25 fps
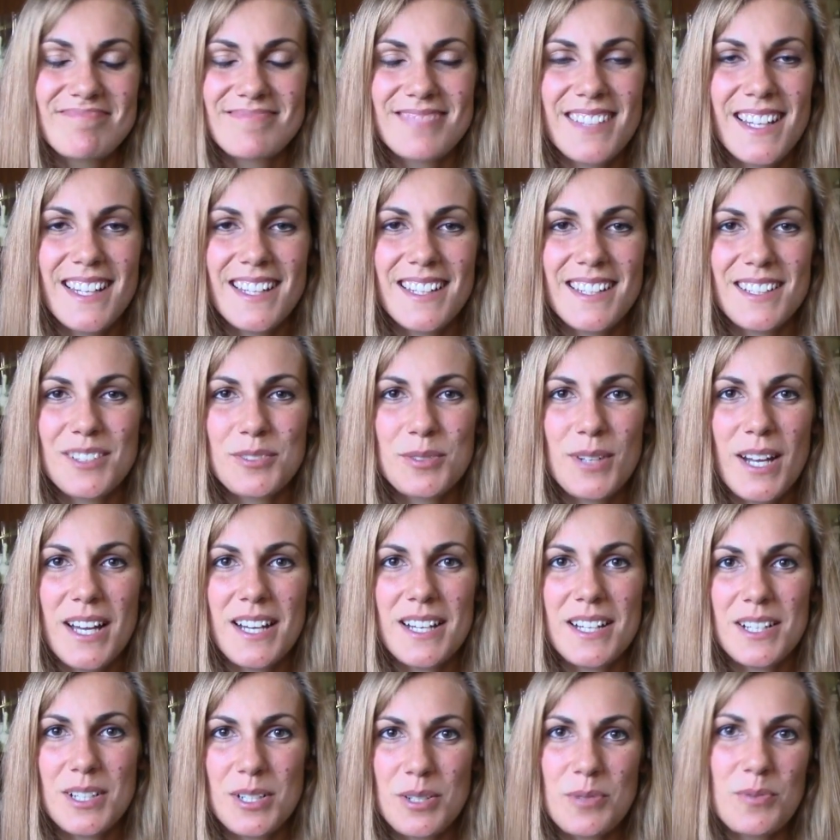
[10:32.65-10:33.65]
è
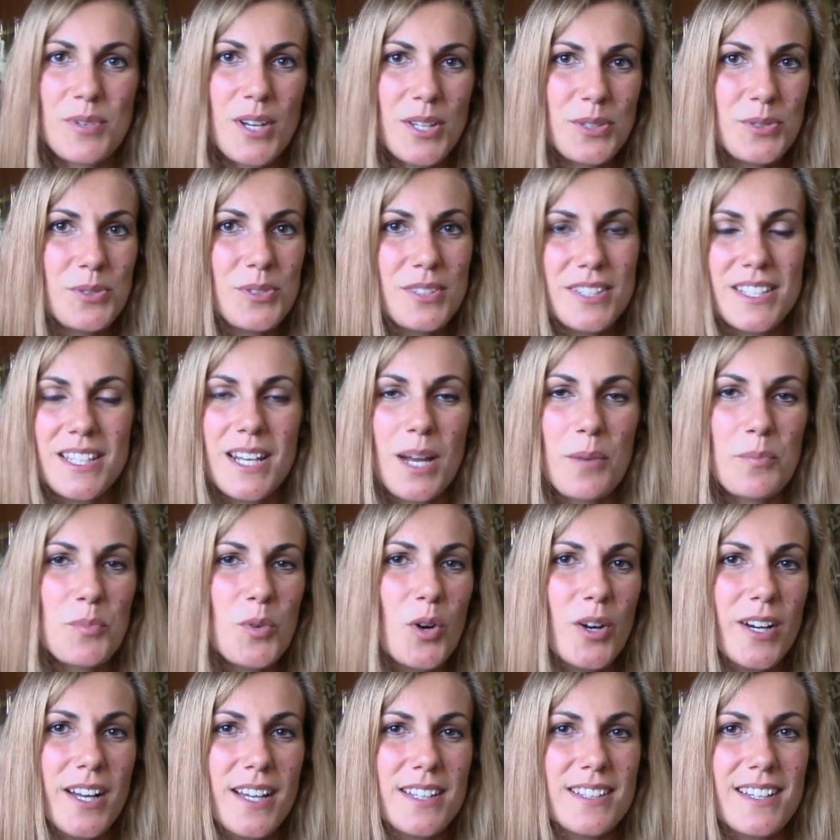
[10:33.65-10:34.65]
una, una, tortina
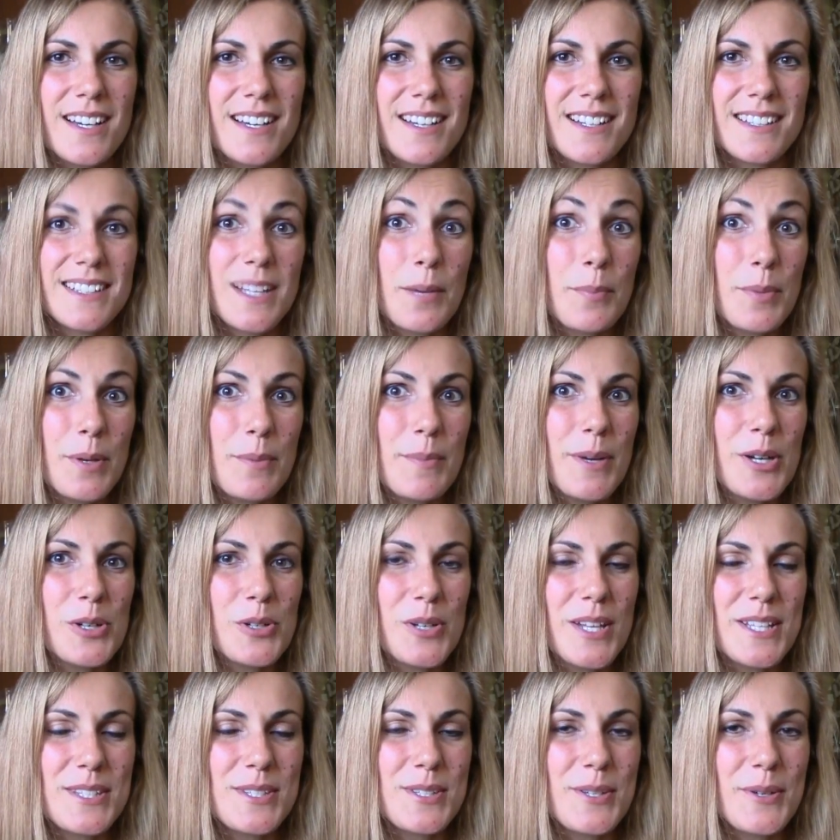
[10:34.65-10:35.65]
buona da, da prima
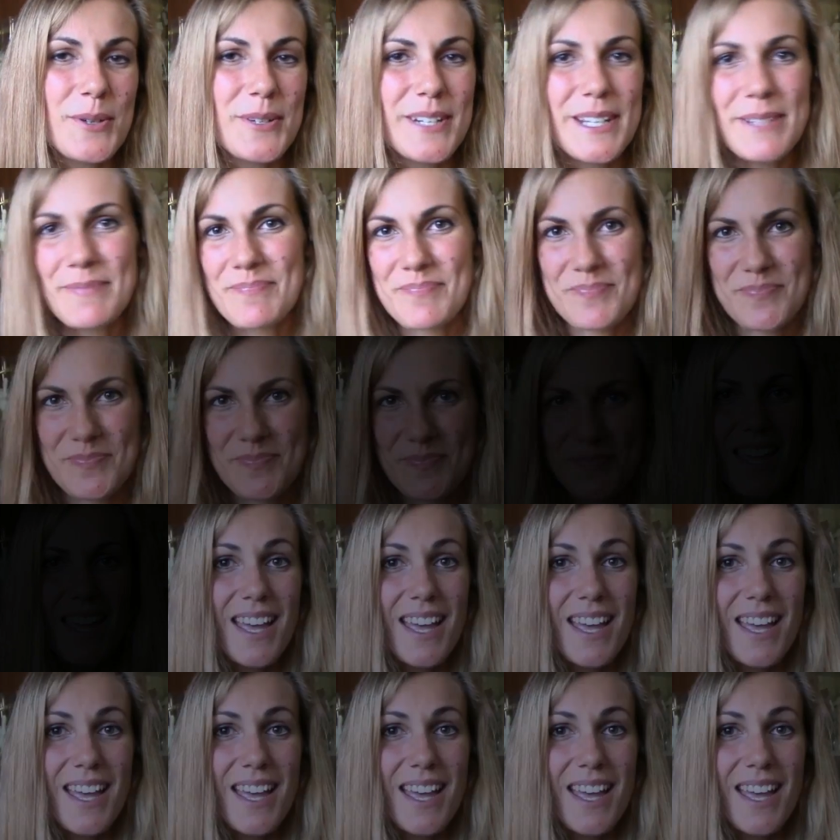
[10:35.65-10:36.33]
colazione